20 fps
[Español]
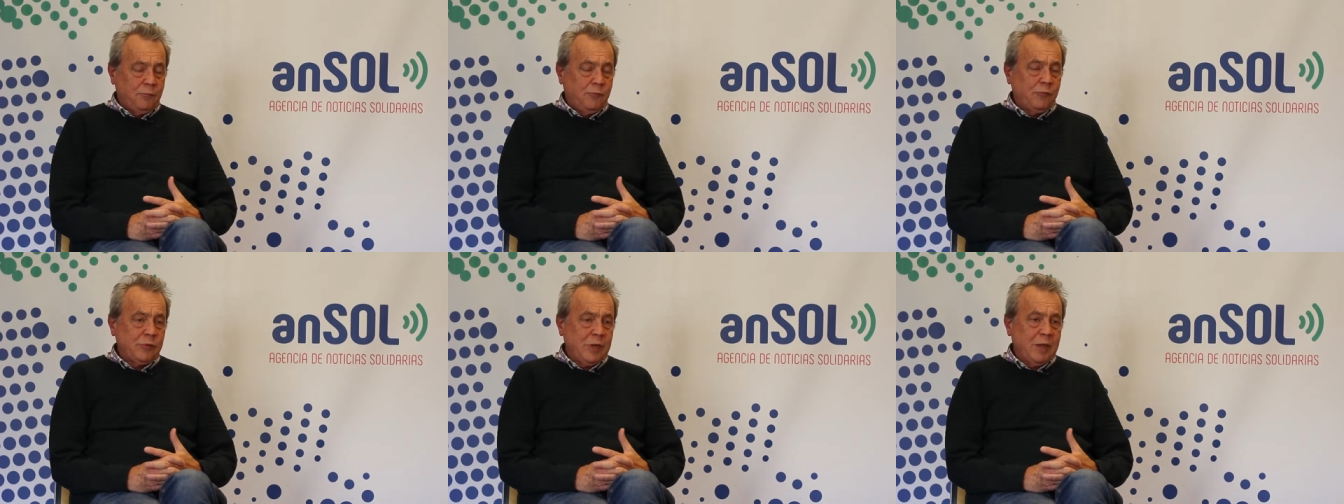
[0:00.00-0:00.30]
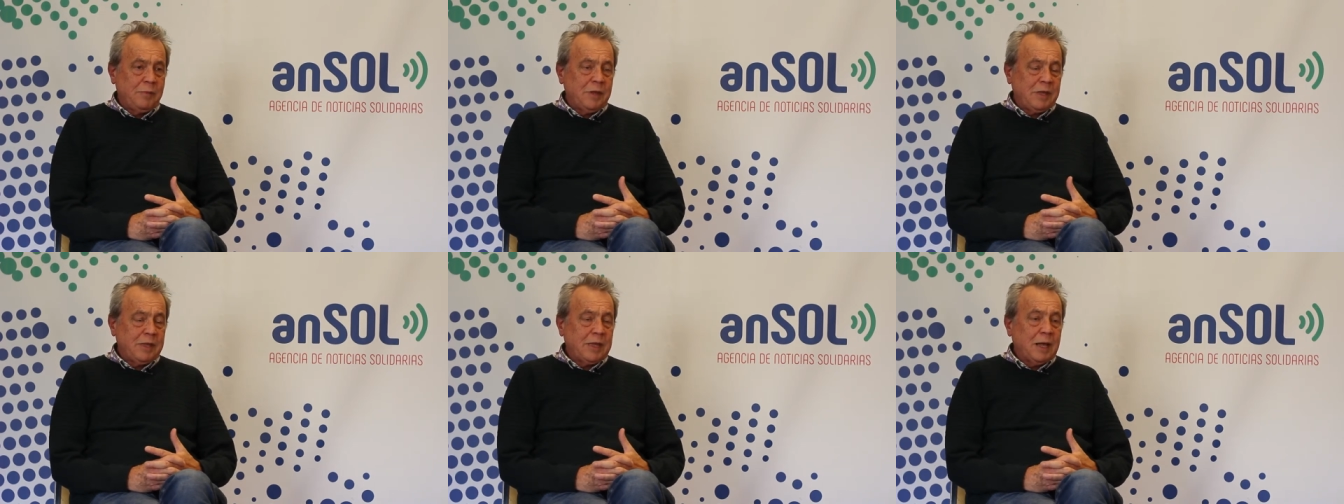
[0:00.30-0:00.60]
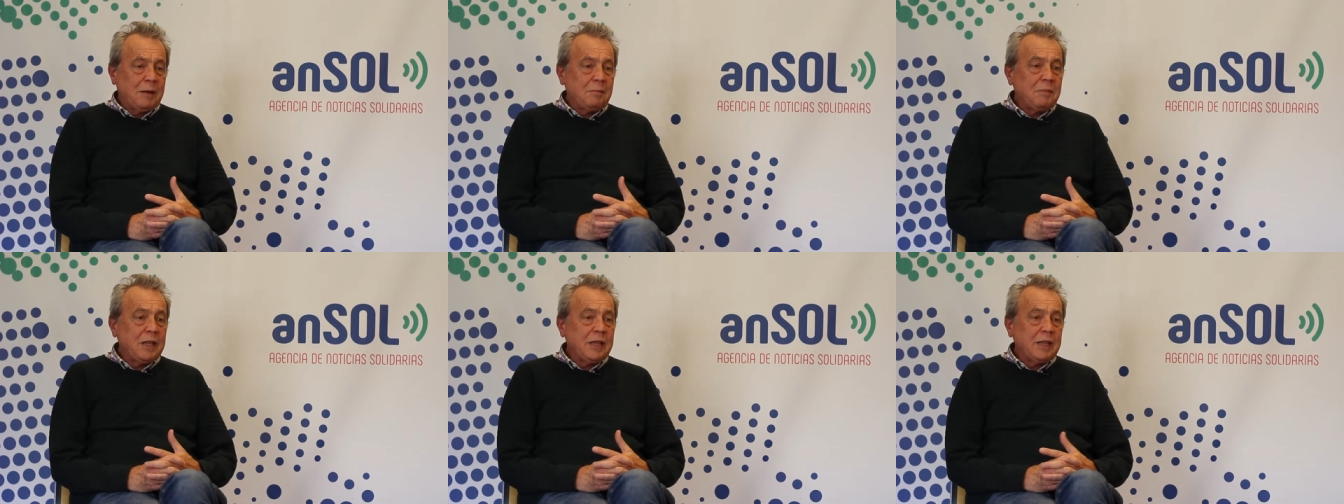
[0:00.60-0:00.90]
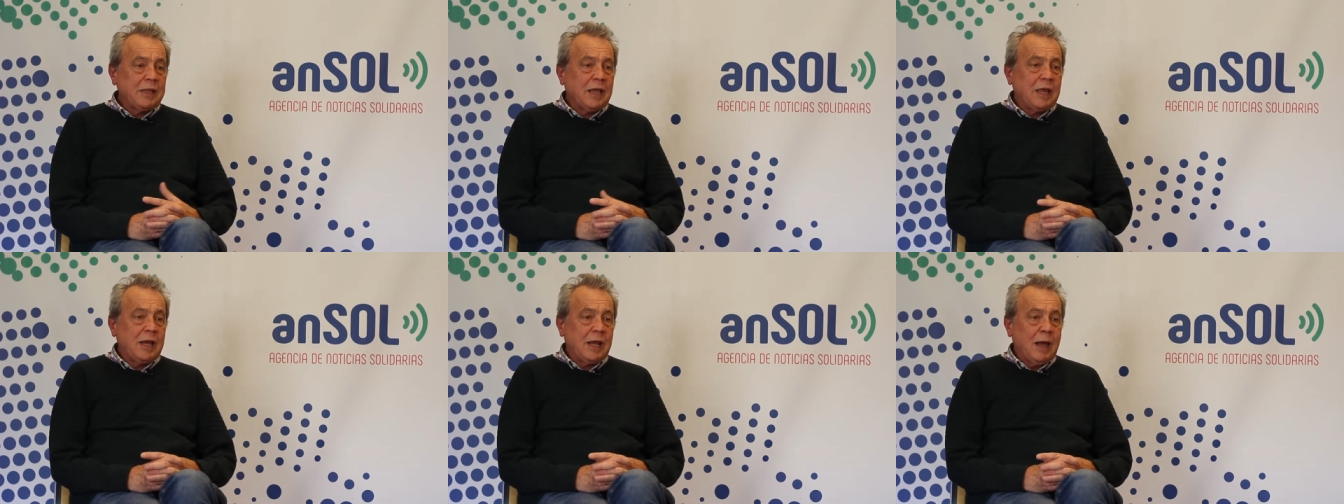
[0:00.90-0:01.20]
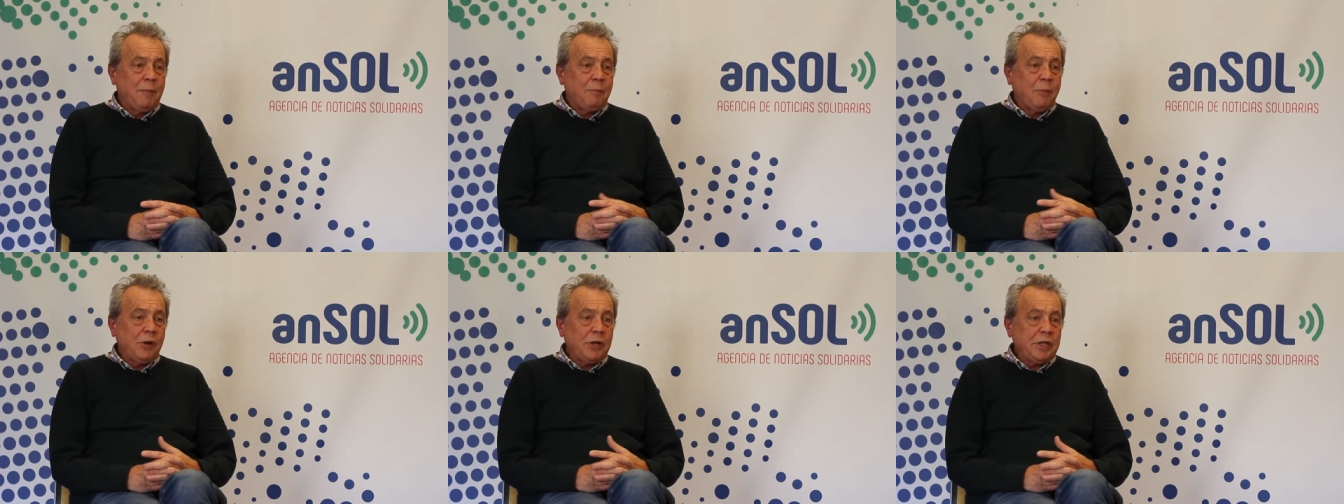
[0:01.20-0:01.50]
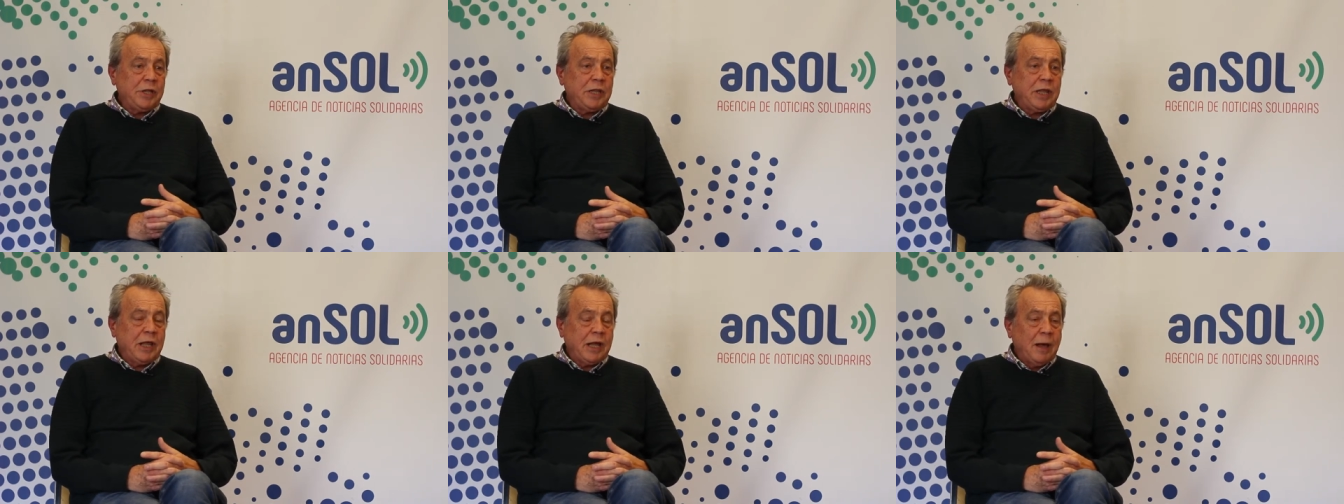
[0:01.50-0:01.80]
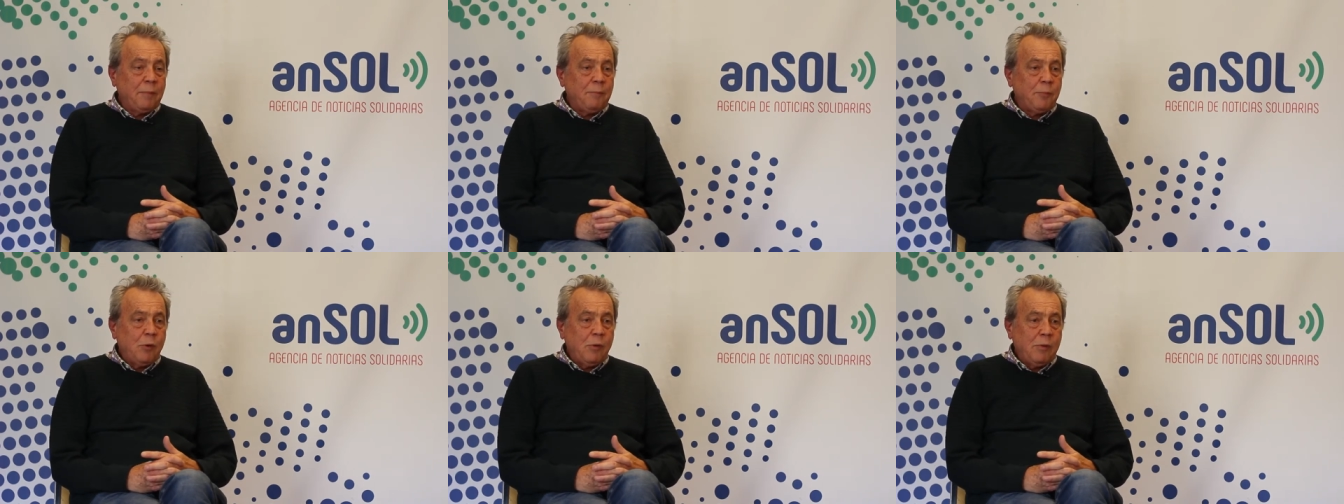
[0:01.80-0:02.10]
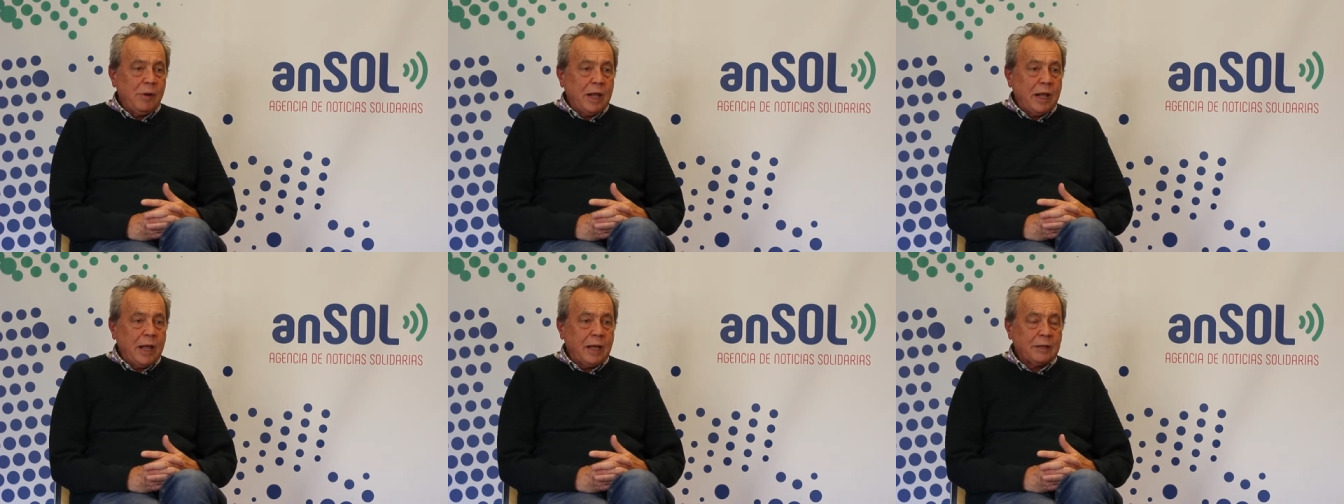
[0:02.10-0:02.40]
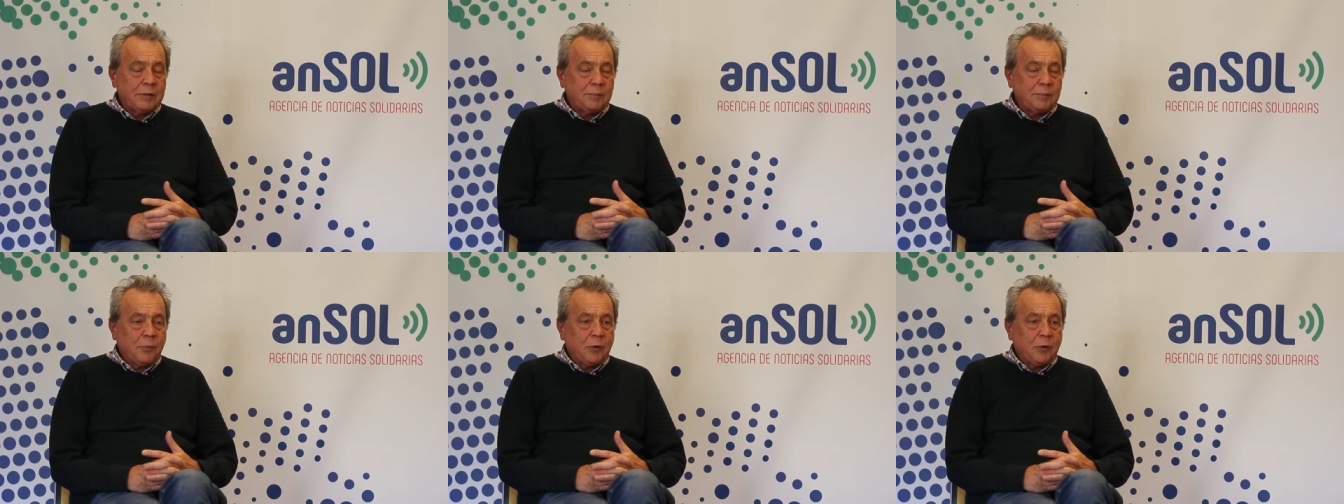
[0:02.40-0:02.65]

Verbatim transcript: fundamentalmente en las políticas públicas,